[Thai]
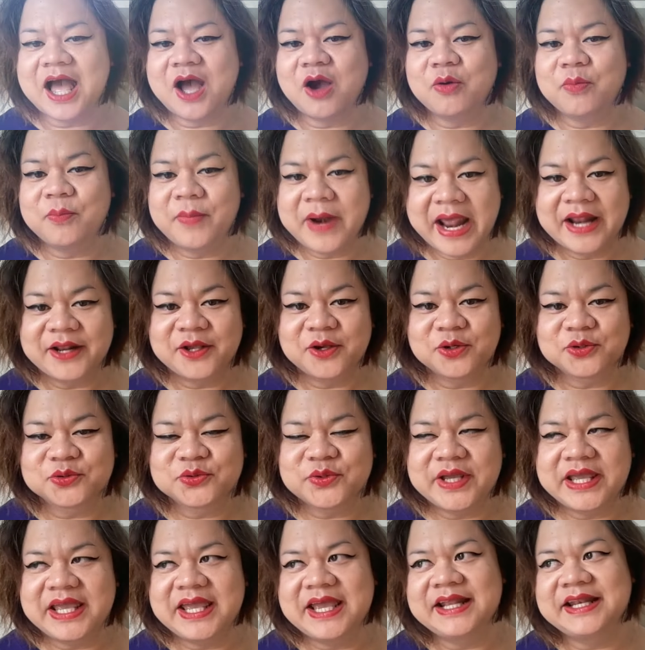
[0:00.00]
เอาแบรนด์ของ
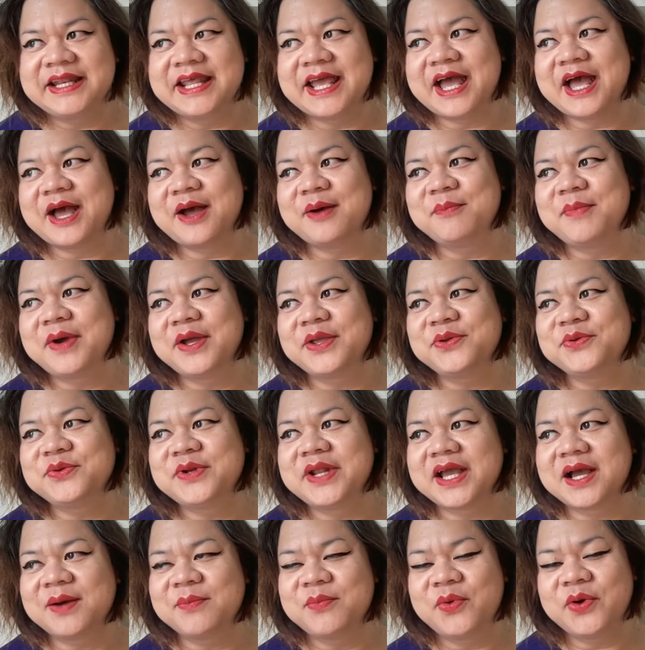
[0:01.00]
ตัวเองเนี่ยมาอยู่
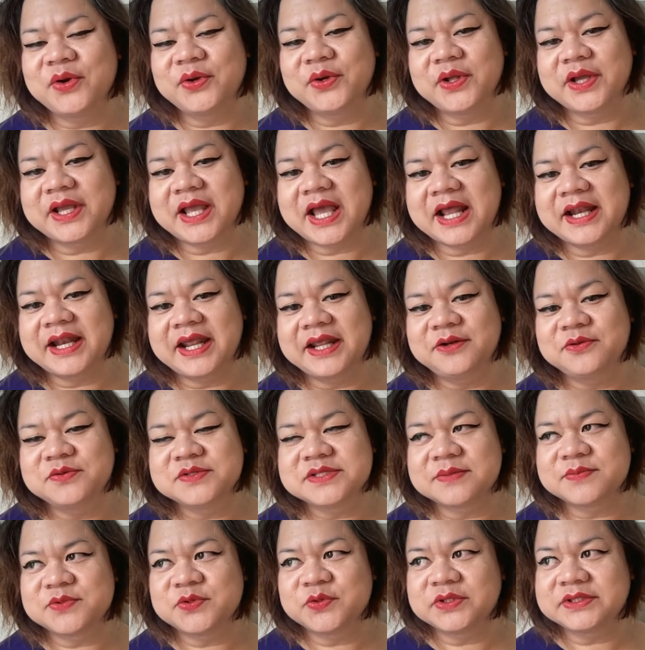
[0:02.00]
ในขบวนโดยการให้ดุล
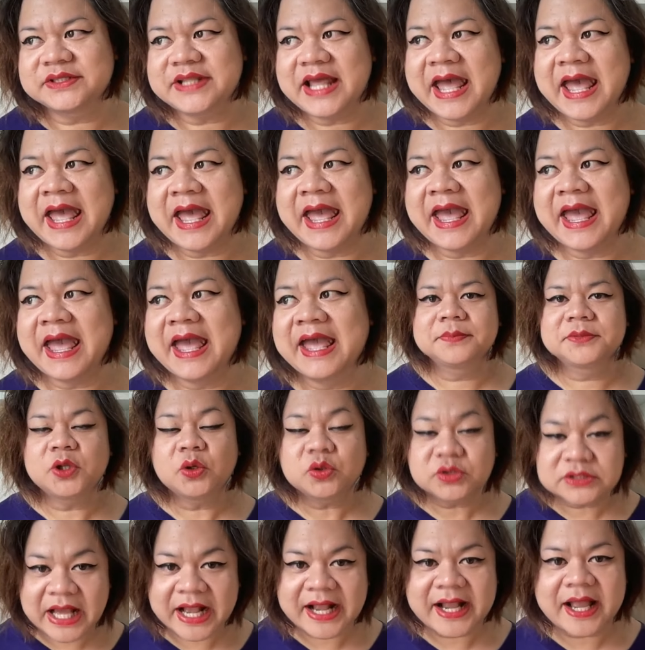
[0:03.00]
สนับสนุนแต่ต้อ
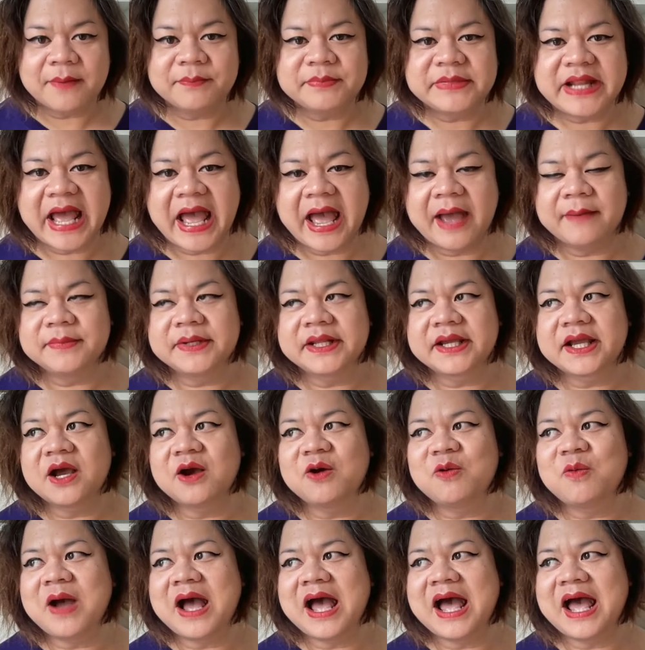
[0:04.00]
งตั้งคำถามนะคะ
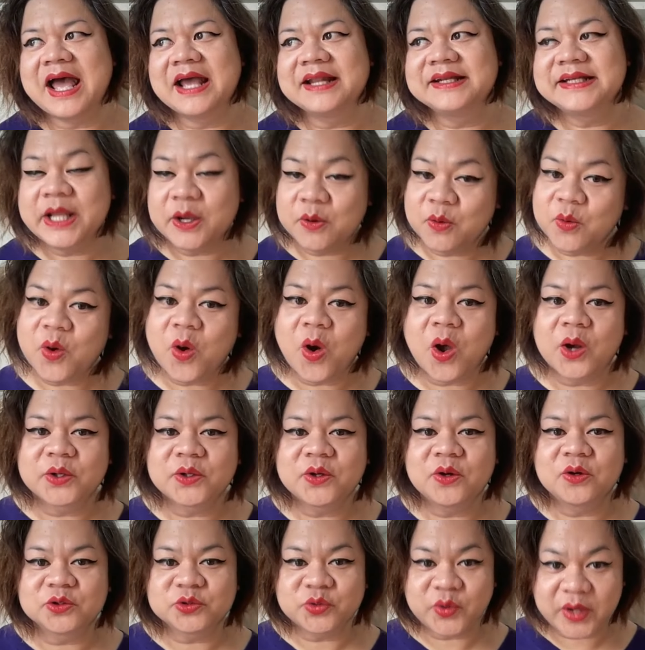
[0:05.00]
ว่าในองค์กร
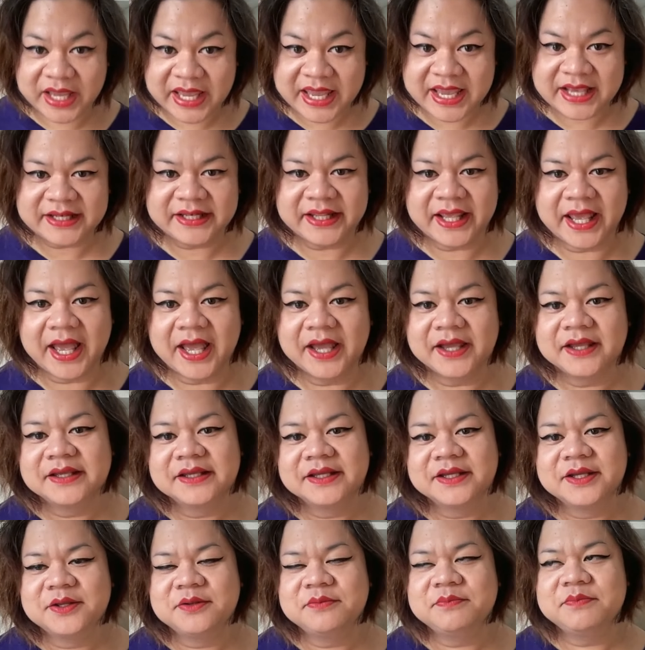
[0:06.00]
ของตัวเองเนี่ย
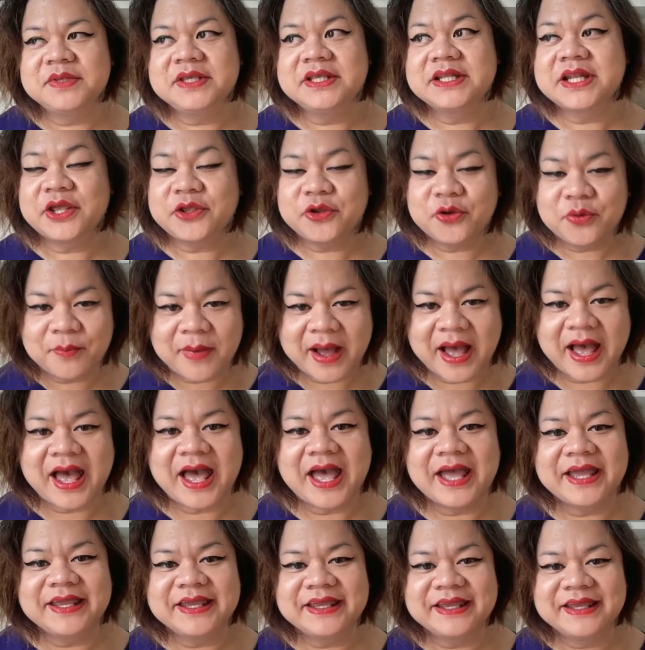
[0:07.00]
มีนโยบา
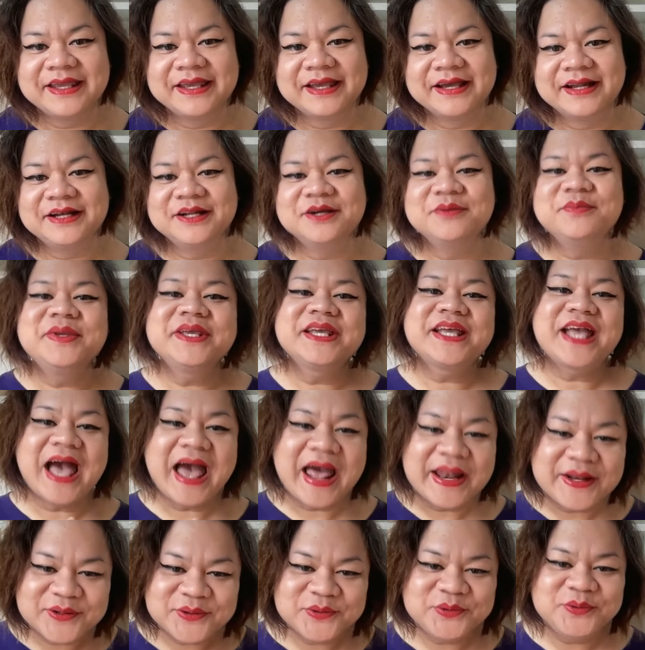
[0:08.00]
ยหรือมีกา
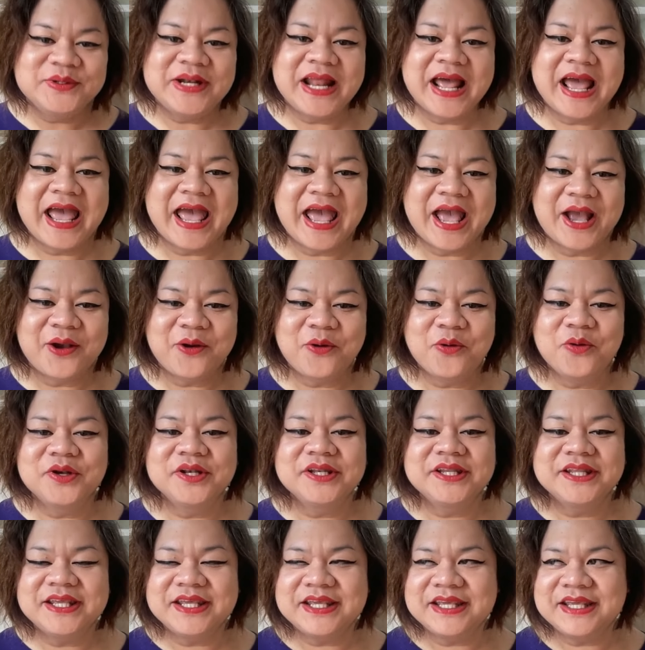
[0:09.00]
รดูแลคน
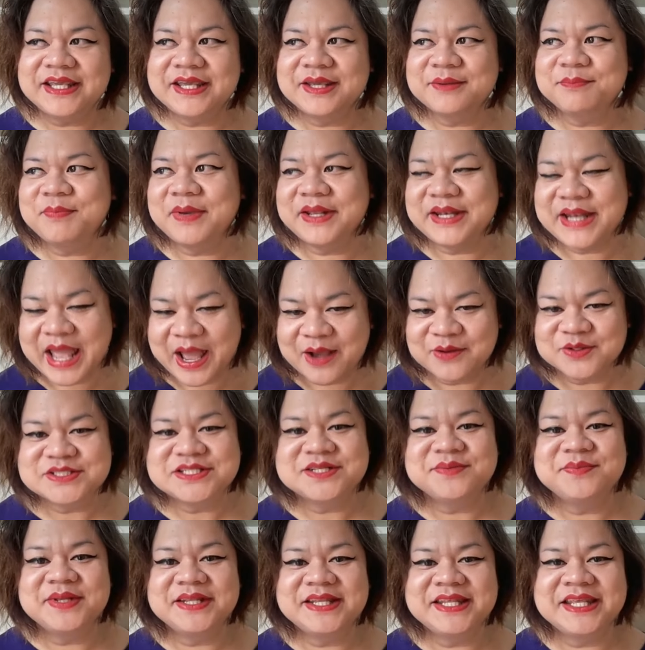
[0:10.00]
ที่เป็น
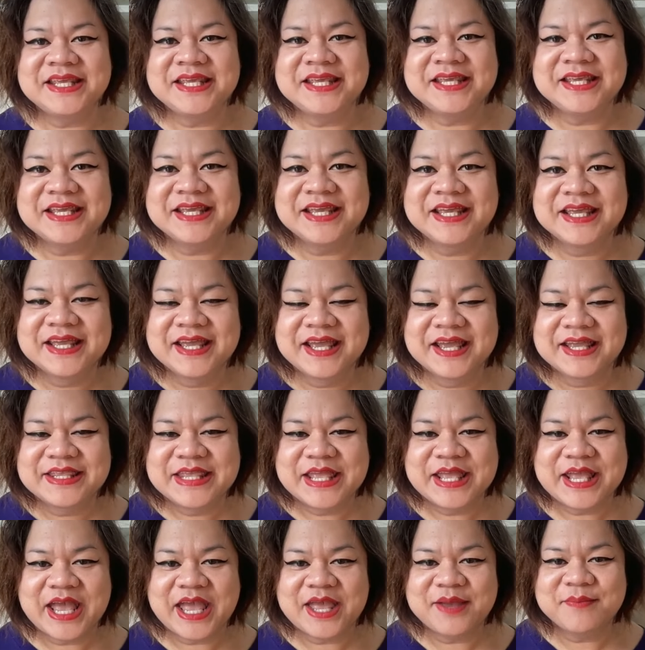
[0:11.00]
LGBT
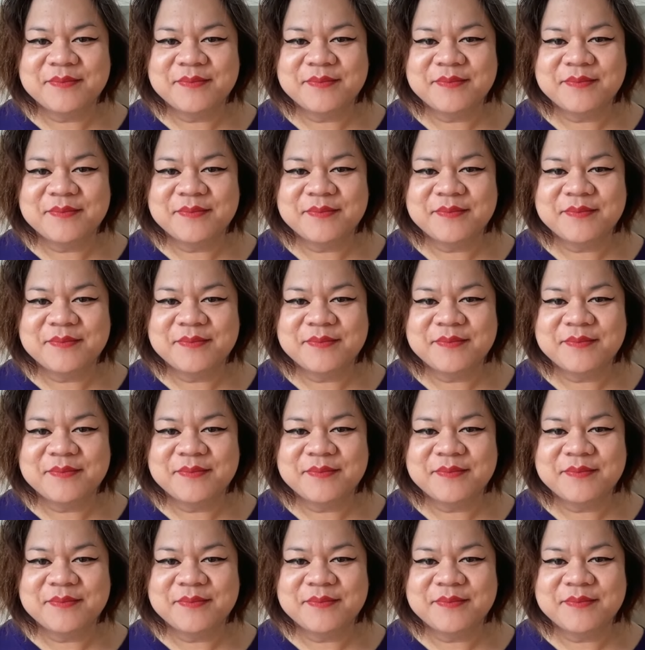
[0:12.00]
ยังไง